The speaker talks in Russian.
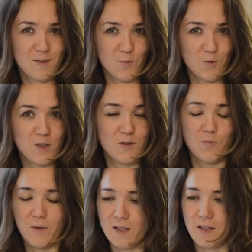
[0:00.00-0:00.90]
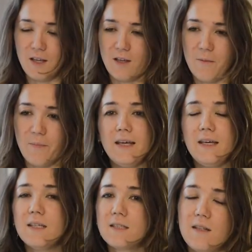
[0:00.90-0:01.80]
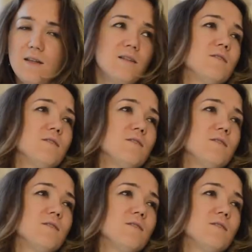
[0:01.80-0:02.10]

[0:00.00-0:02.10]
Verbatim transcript: смотрит в уплотнение. Если